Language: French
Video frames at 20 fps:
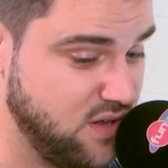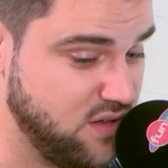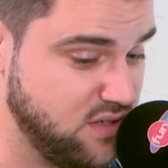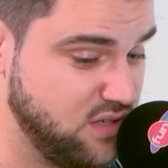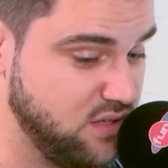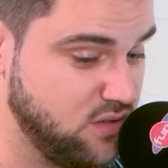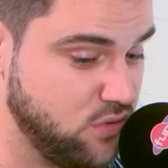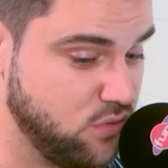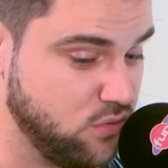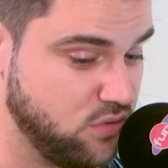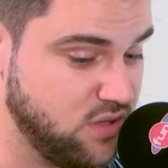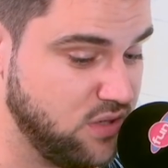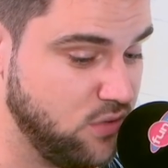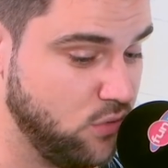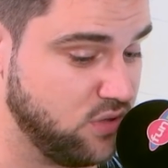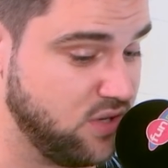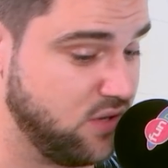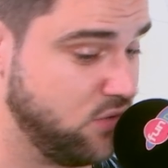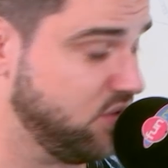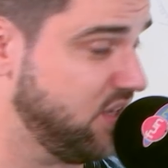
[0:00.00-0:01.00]
un titre qui est
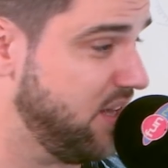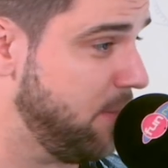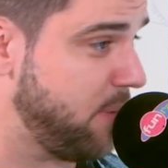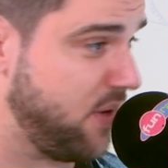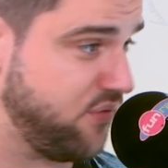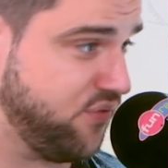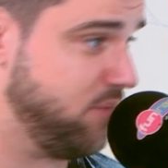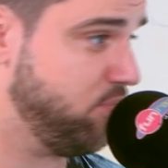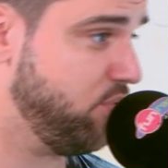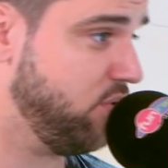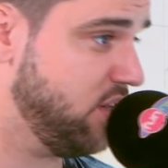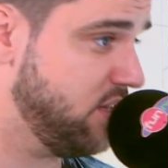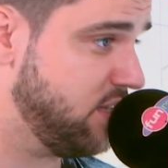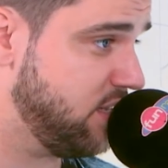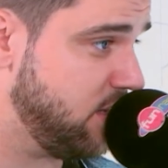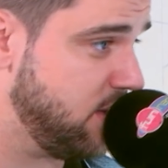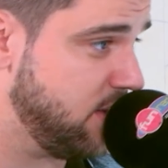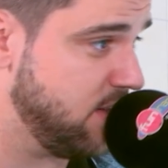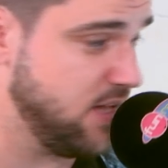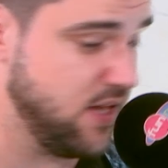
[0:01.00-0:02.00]
entraînant, qui est parfait pour
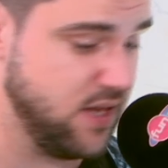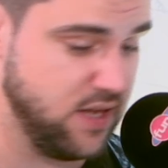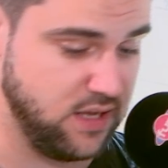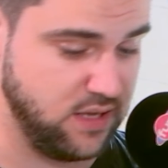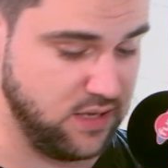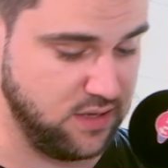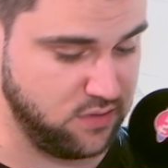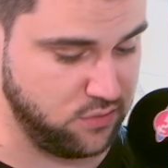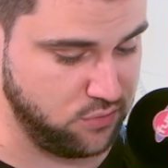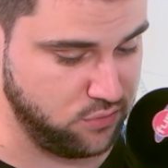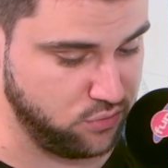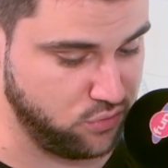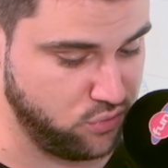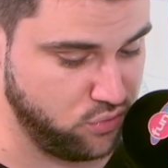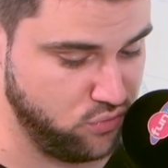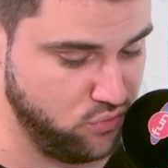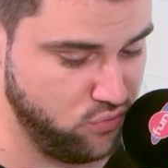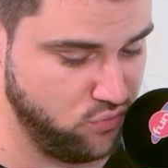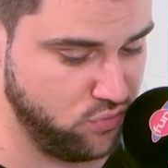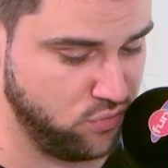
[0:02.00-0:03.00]
l'été et euh,
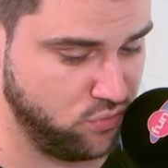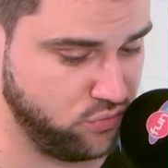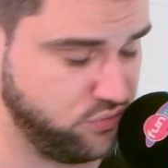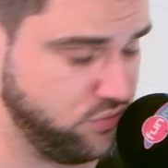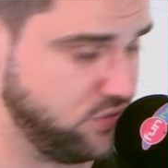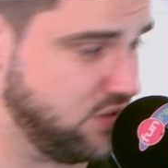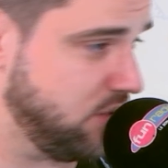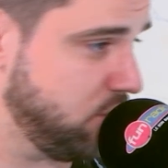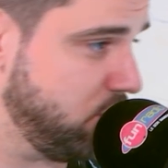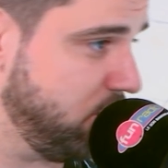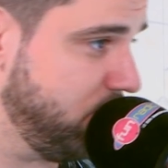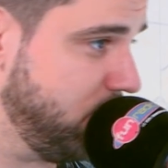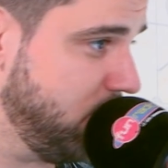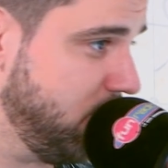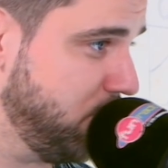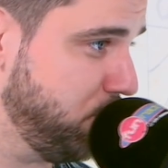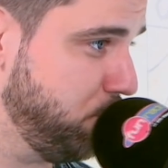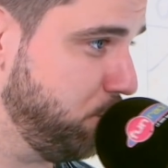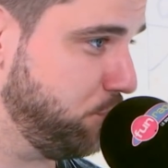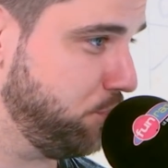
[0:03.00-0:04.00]
que nous, on soutient sur Fun
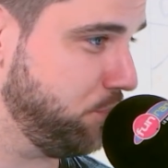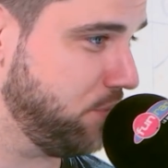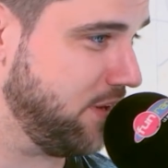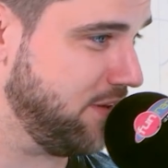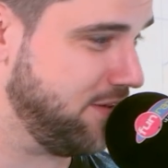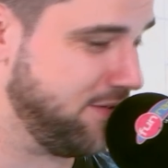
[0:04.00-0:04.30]
Radio en tout cas.